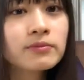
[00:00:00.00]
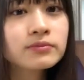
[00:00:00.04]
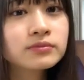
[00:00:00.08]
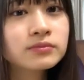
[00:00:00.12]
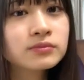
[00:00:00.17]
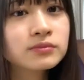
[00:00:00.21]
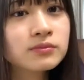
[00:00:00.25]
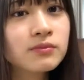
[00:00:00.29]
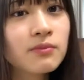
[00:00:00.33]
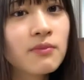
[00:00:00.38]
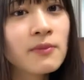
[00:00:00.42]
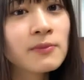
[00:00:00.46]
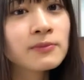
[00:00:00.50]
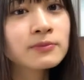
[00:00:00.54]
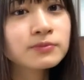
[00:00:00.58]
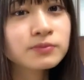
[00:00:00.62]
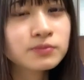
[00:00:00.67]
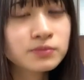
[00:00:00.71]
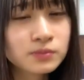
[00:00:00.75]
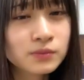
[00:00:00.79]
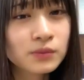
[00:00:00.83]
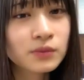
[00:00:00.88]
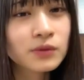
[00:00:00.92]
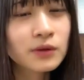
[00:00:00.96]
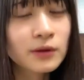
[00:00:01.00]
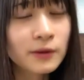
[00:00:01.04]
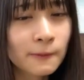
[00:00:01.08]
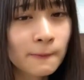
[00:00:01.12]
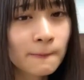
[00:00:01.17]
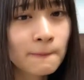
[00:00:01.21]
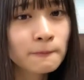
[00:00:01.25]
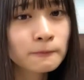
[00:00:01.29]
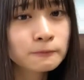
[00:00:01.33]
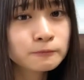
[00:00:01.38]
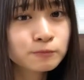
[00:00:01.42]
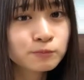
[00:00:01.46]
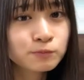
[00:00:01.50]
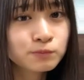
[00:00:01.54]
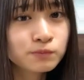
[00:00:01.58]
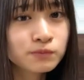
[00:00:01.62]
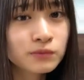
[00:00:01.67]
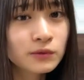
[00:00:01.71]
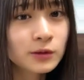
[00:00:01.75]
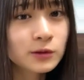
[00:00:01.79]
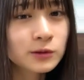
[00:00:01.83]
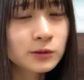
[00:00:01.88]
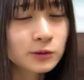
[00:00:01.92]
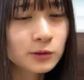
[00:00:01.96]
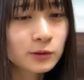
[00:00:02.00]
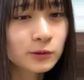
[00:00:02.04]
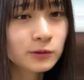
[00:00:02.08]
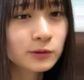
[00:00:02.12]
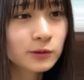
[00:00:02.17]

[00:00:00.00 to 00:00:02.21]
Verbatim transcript: うんうんね確かに